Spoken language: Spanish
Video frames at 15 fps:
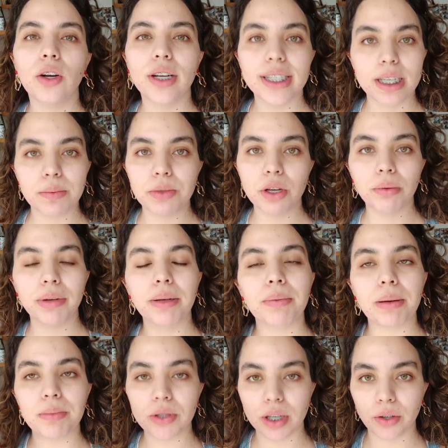En lo que se absorbe
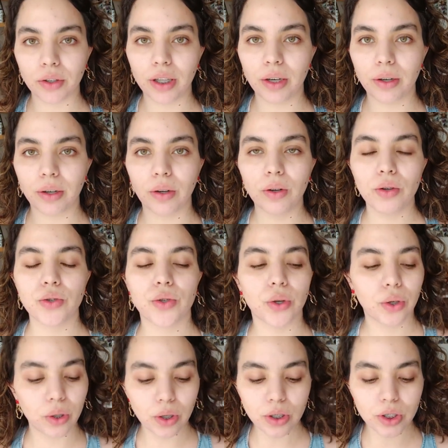vamos a continuar con los
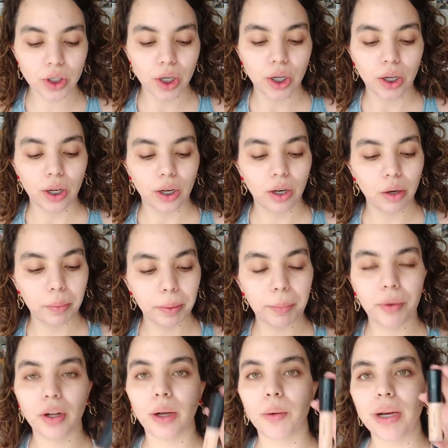ojos. Lo
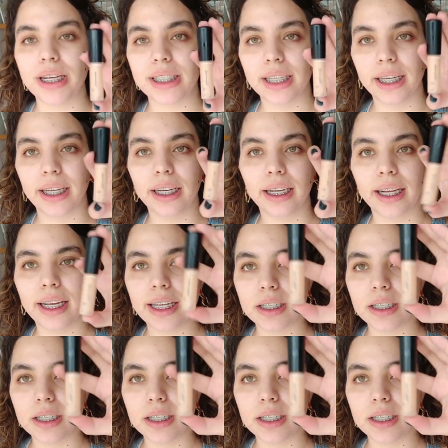primero que voy a hacer